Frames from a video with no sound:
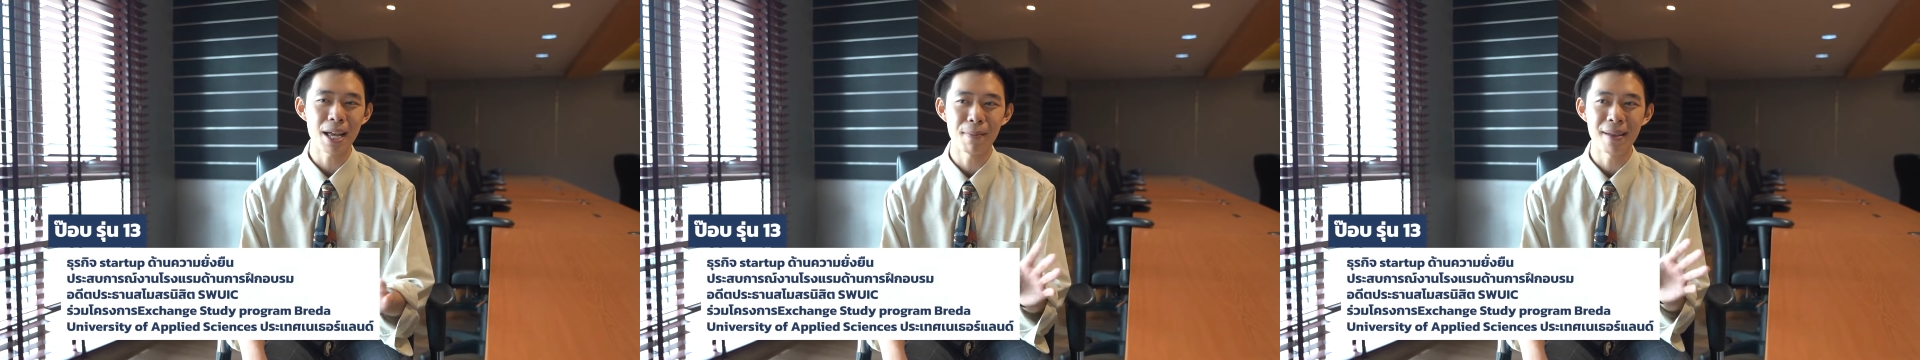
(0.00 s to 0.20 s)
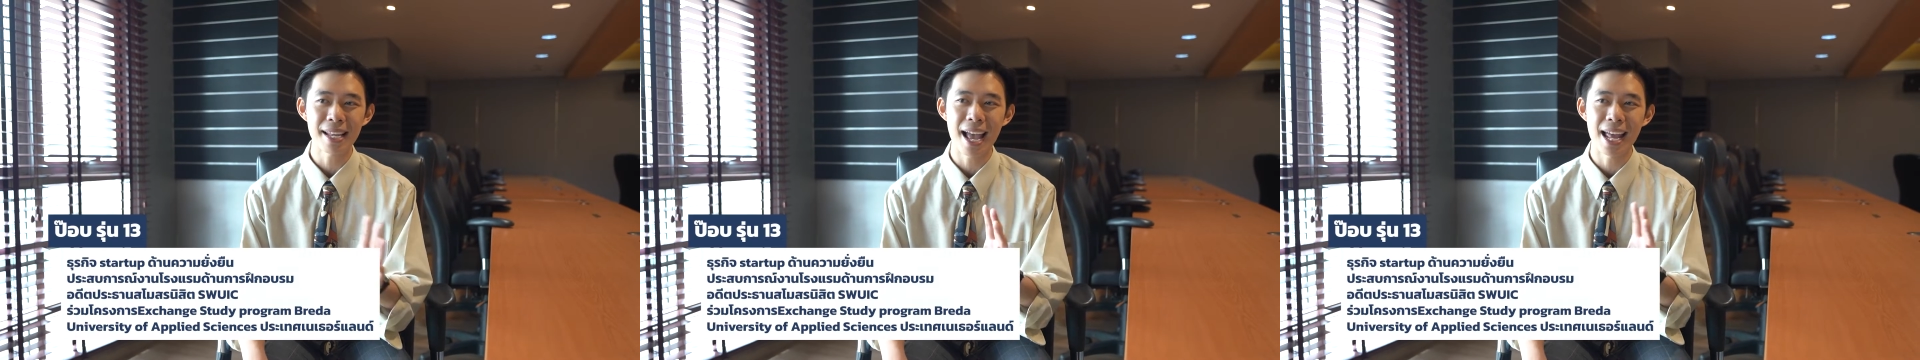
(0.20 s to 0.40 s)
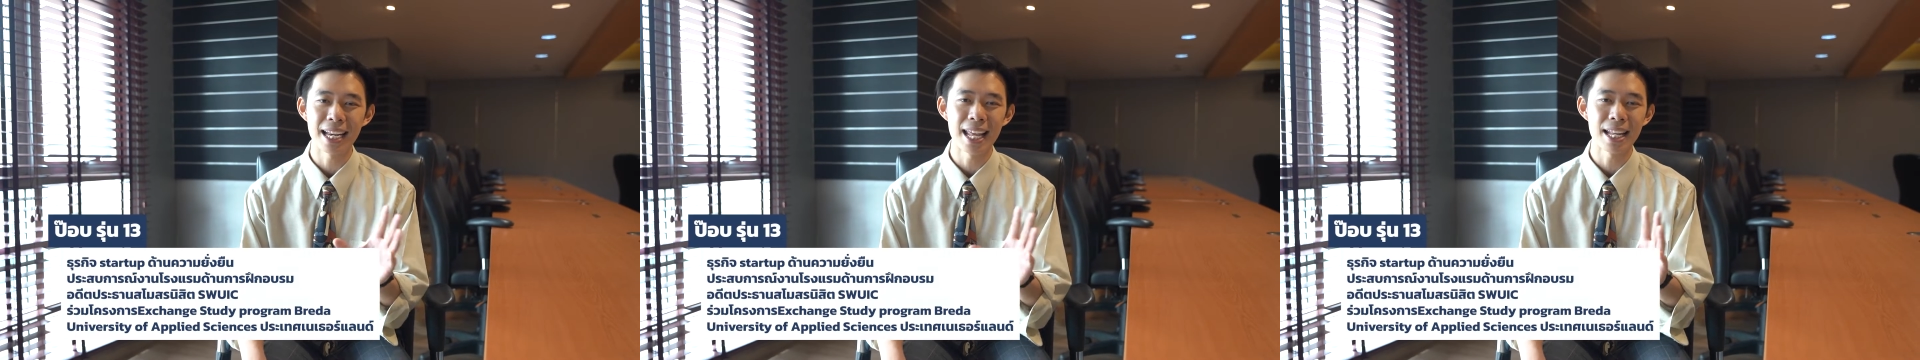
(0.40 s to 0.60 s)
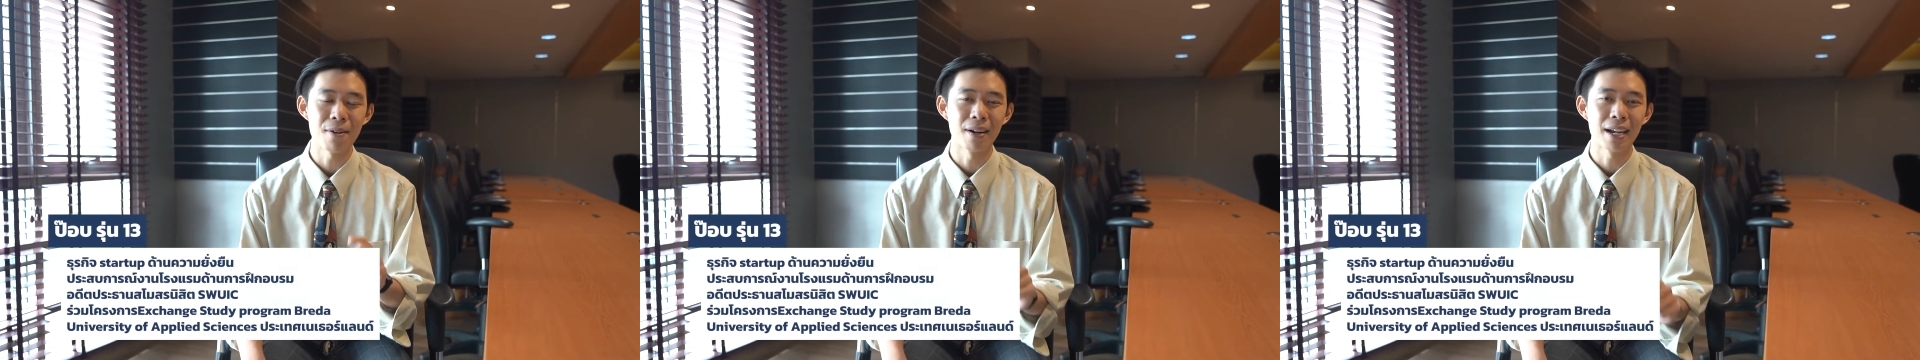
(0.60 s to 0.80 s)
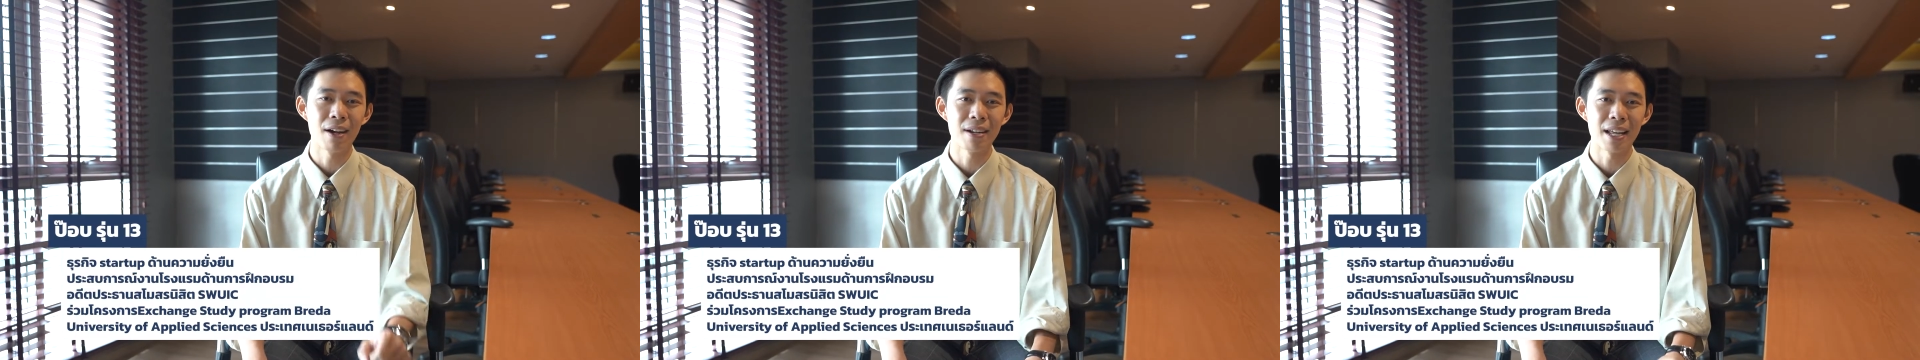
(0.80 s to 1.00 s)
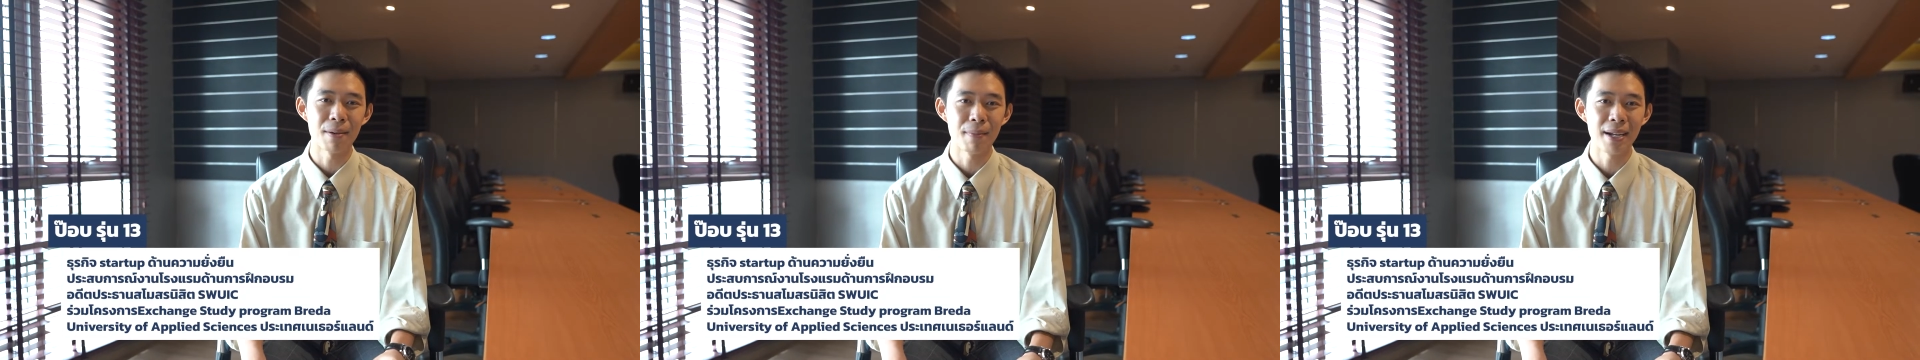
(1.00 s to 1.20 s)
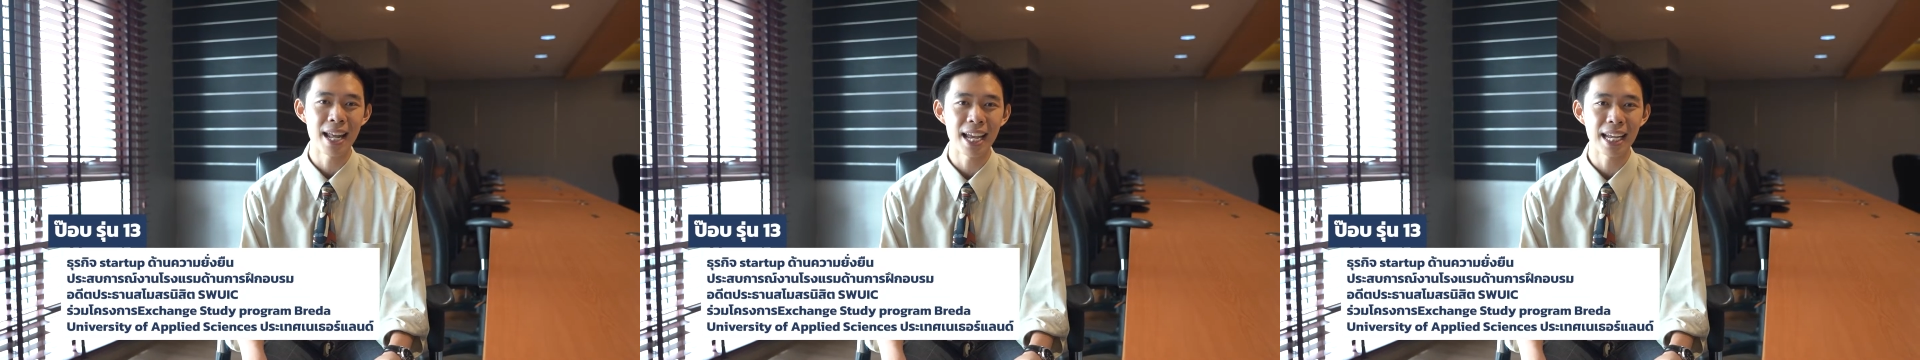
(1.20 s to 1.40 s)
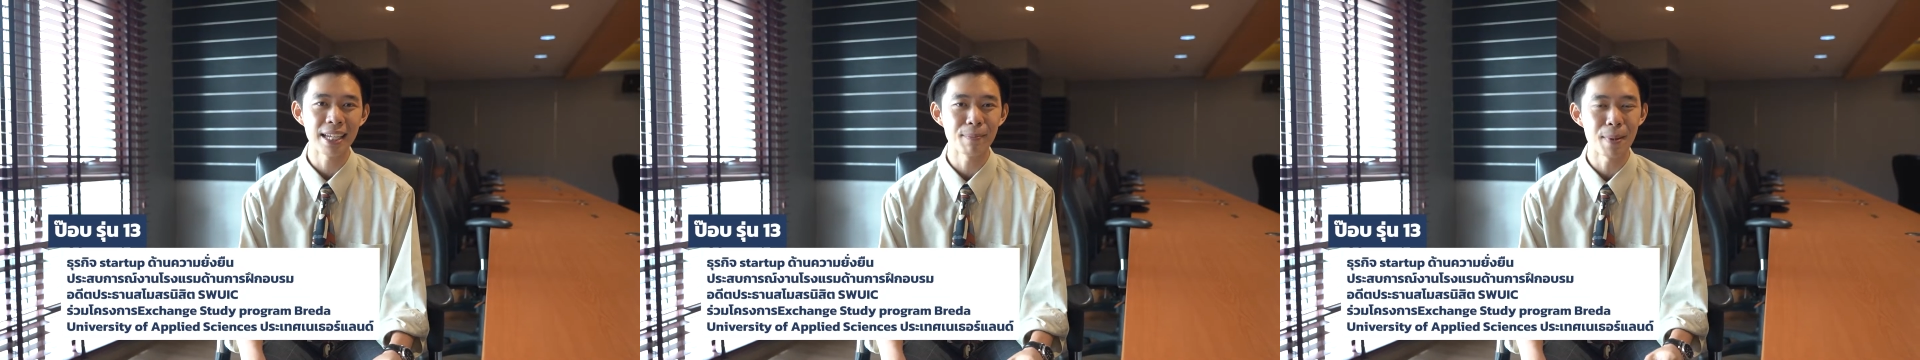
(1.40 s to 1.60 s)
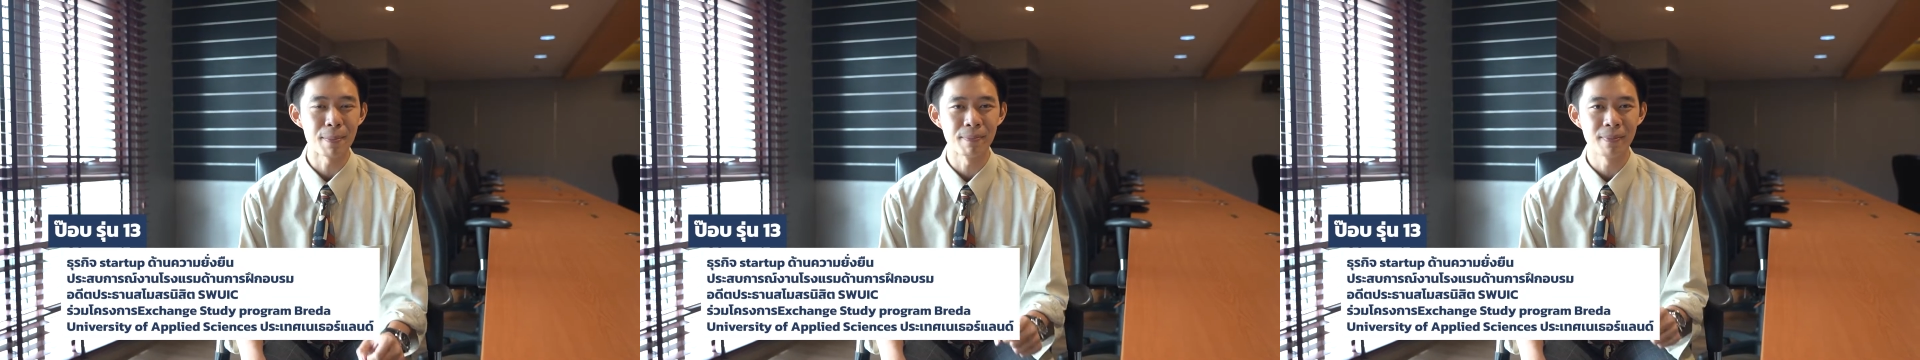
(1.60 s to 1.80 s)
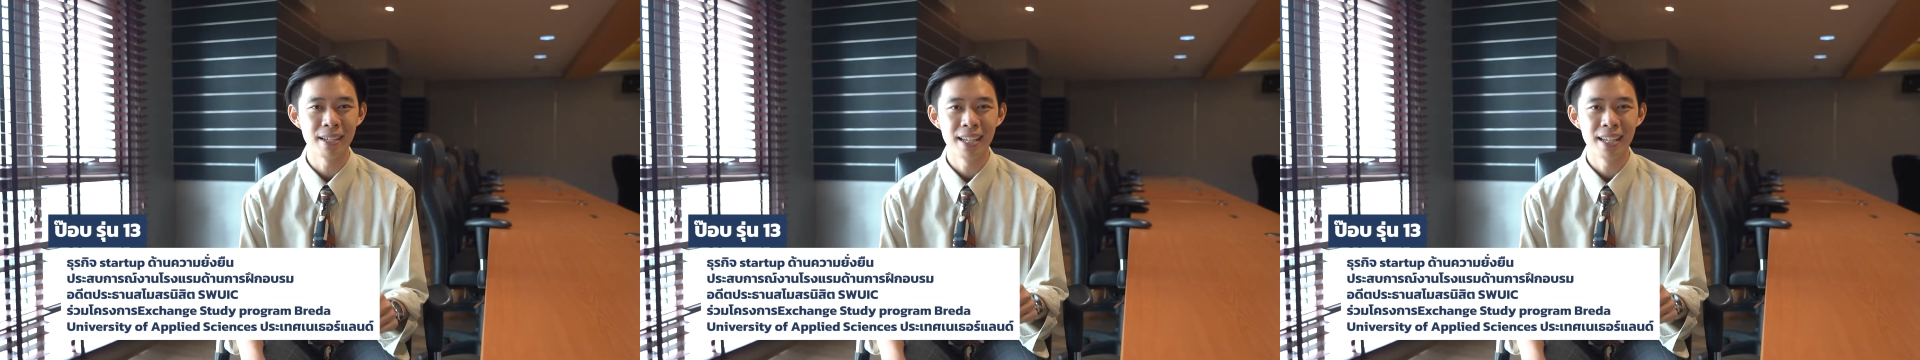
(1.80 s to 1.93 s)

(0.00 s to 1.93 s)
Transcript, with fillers: ทำให้การเรียนของเราเนี่ยไม่ได้แบบ